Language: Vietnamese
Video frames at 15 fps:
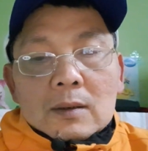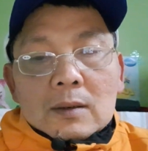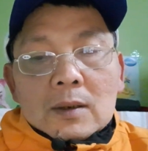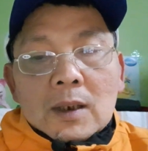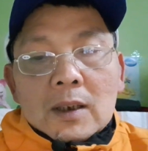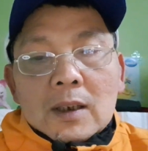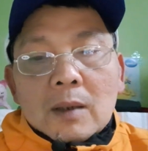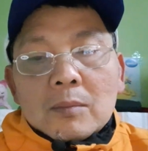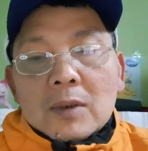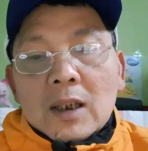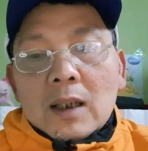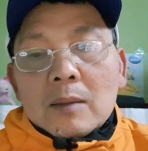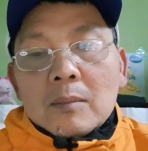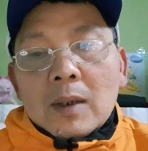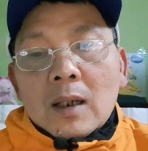thì trong
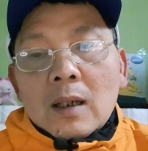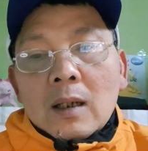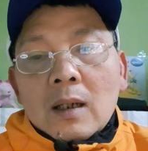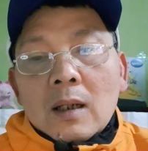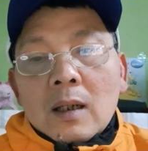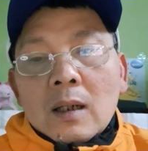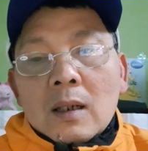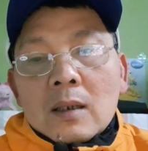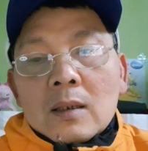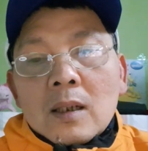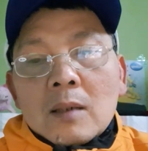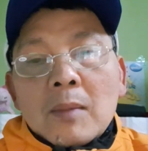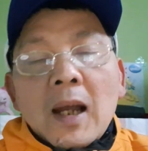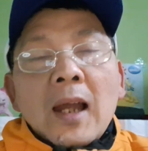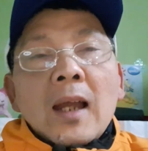cái mà
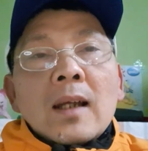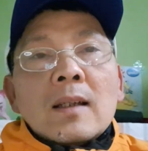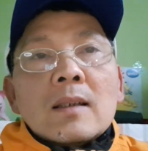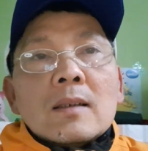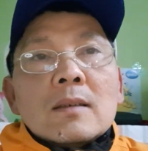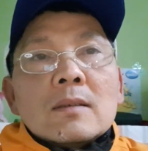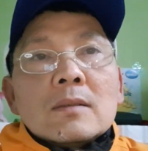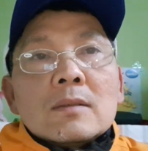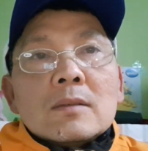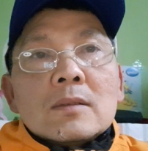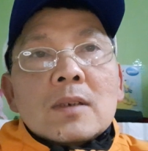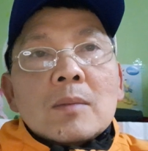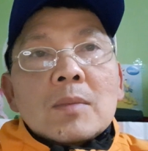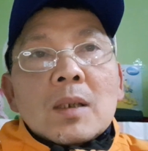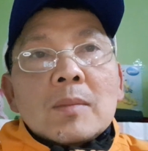cơ bản á
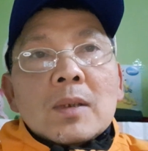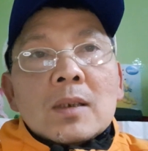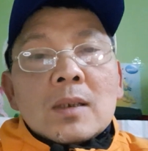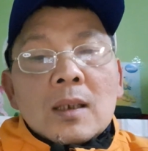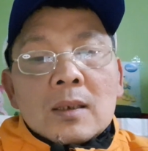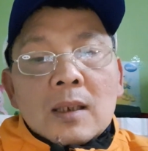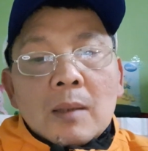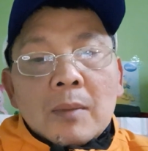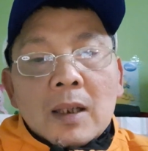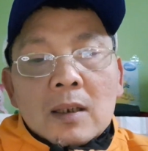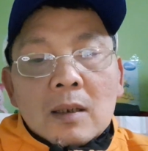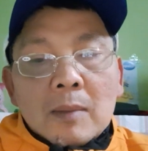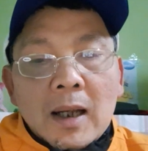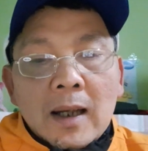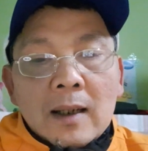trong cái mà thì cha mẹ
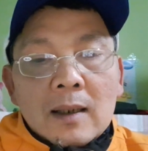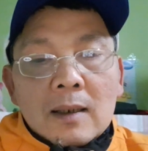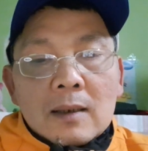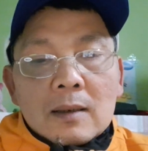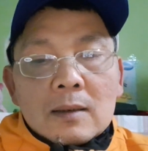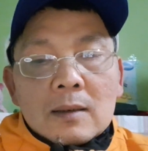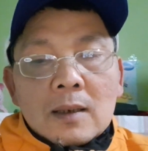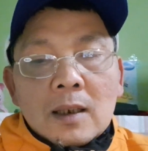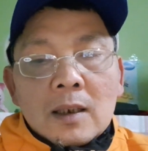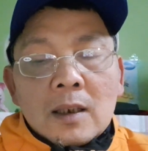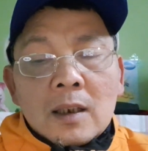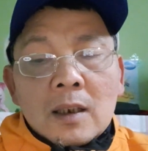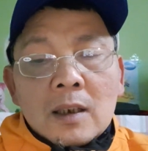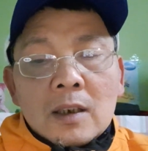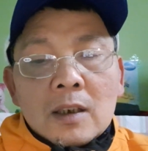cơ bản á
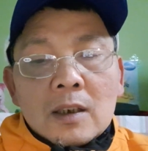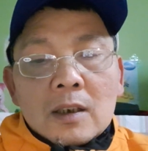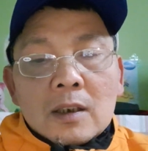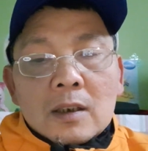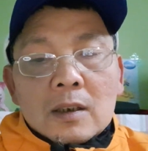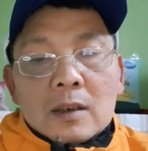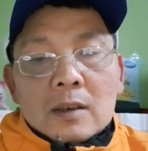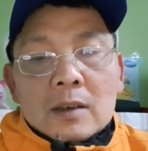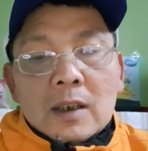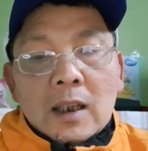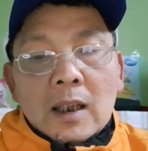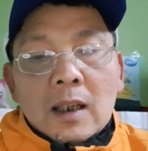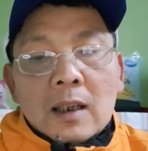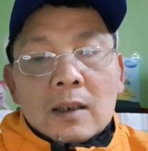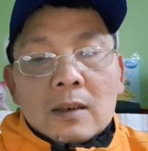thì
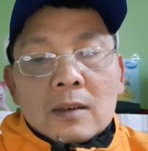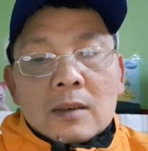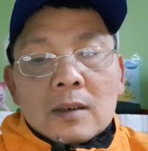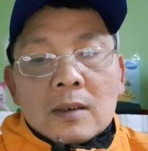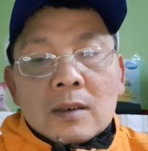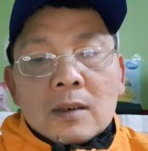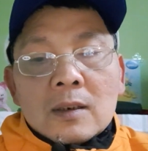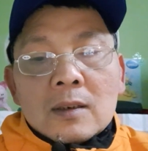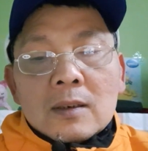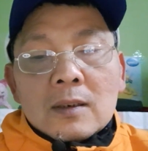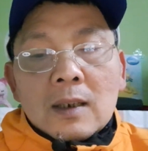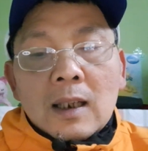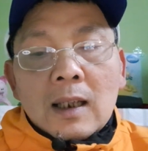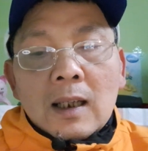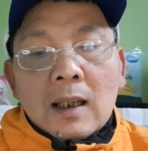sẽ được hưởng
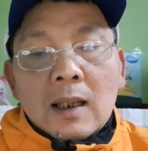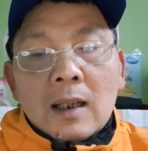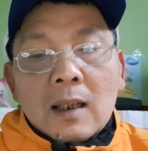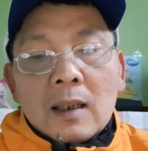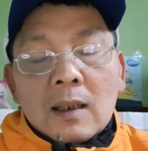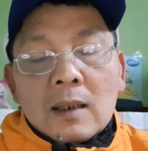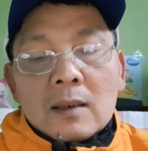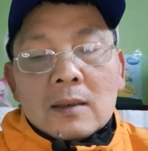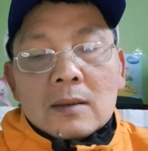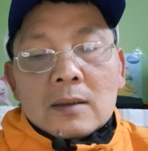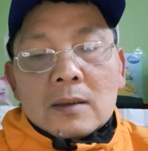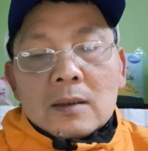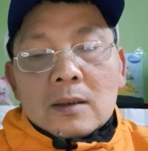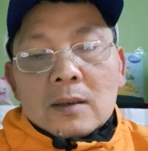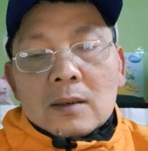là
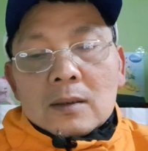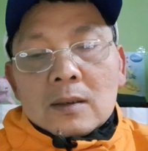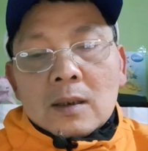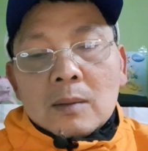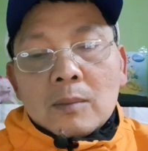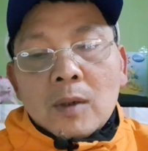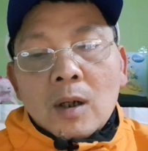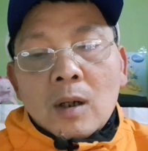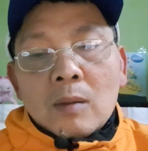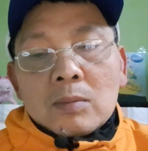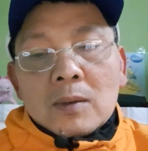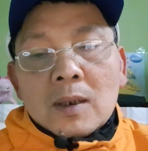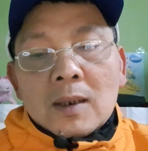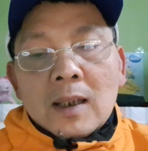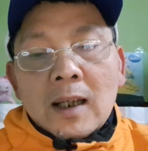từ
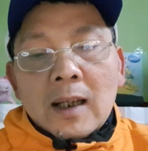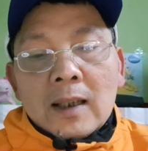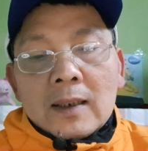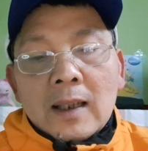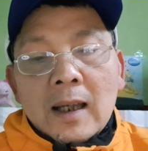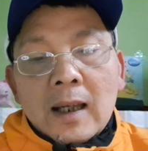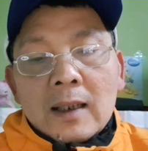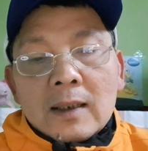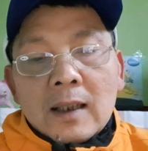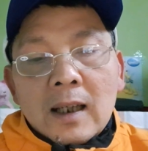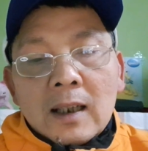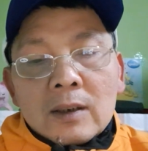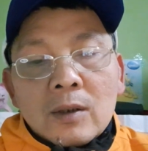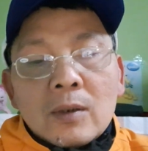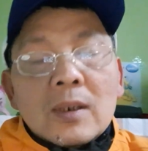1 đến 2 tháng
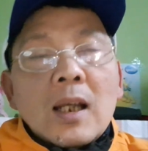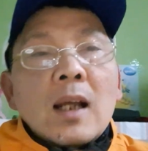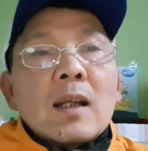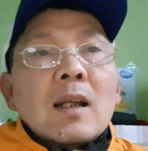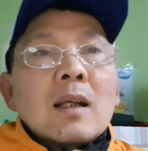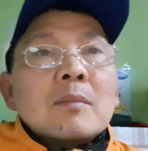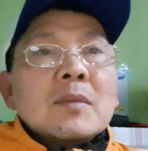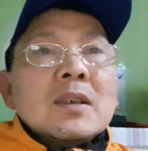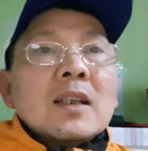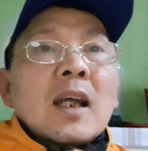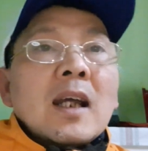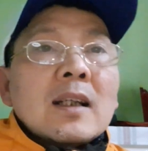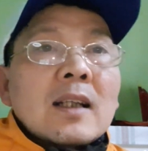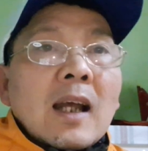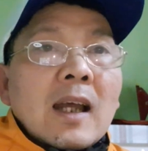và tối đa là
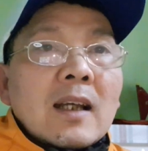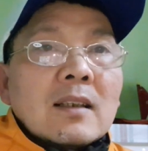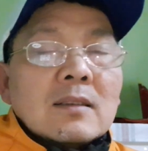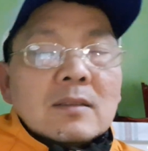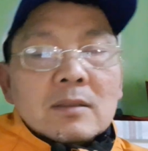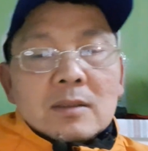12 tháng.